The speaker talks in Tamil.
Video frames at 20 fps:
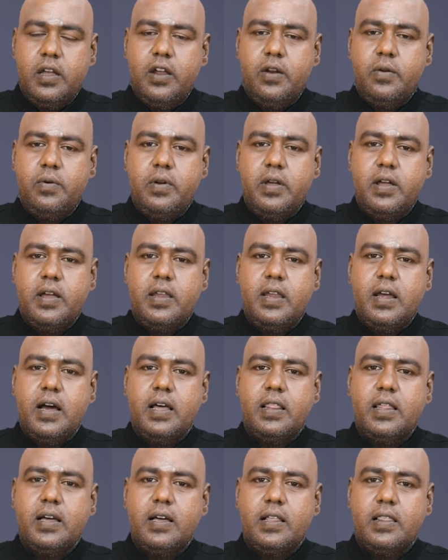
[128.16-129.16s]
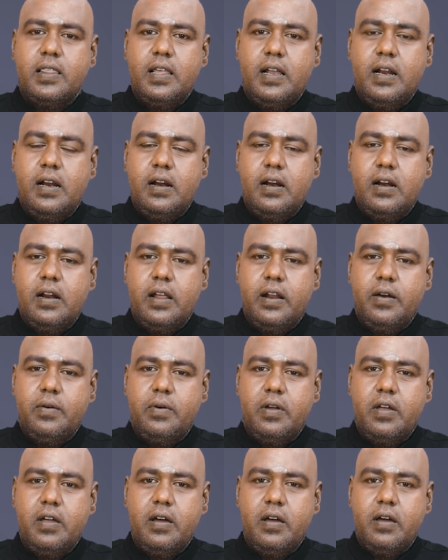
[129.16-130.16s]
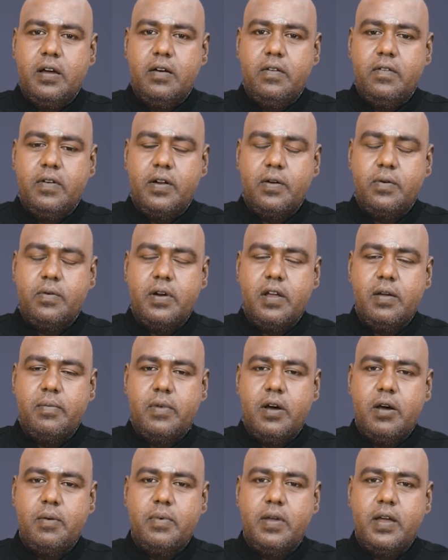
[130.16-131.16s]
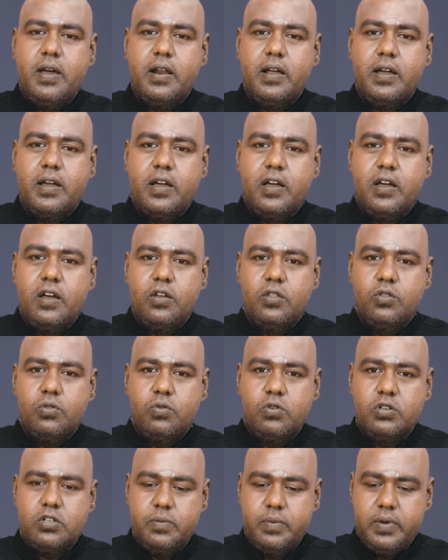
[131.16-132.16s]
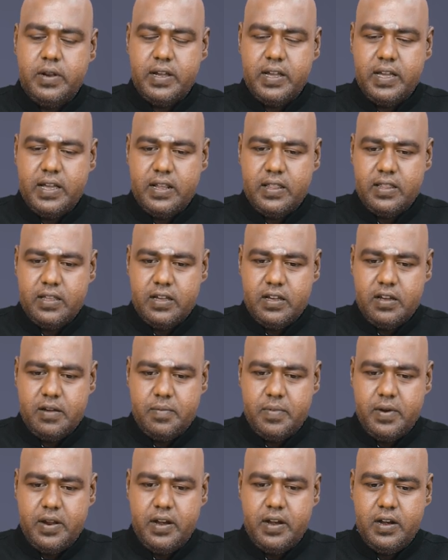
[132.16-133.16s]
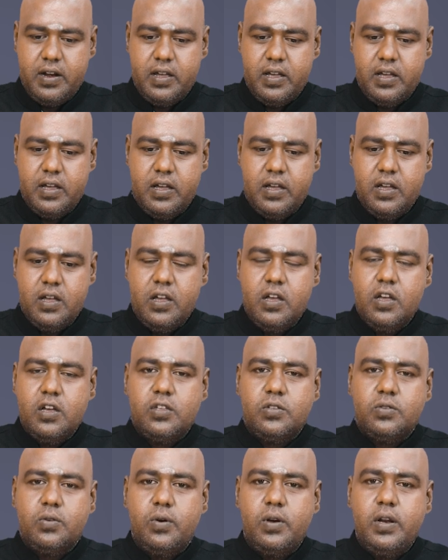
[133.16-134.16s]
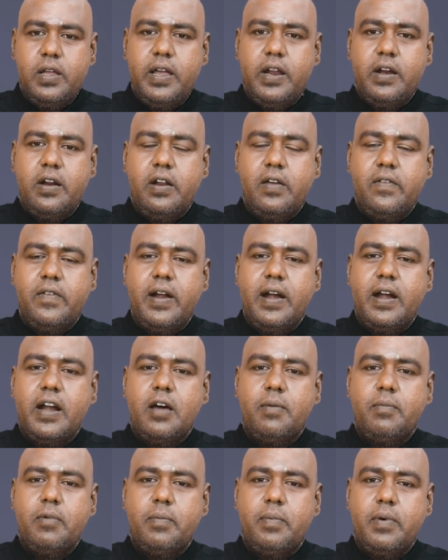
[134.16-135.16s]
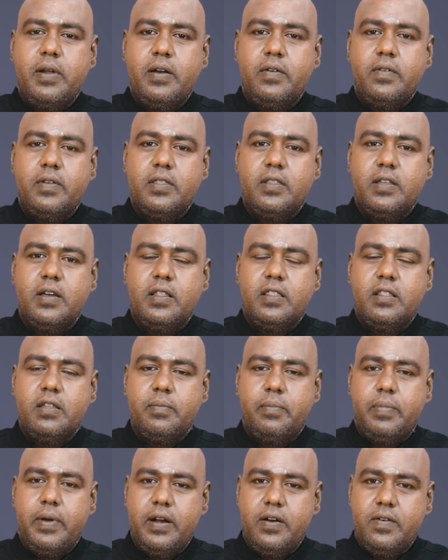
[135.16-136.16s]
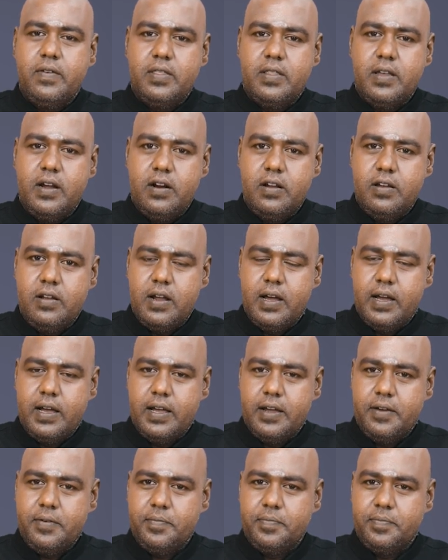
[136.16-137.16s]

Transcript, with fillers: என்னுடைய ஜாதகத்தில் என்னுடைய வரக்கூடிய மாமியாருக்கு தோஷம் இருக்கிறது அப்படின்னு சொல்லி என்னுடைய வேண்டாம் அப்படின்னு வந்து அந்த பெண் வந்து அழுகிறாங்க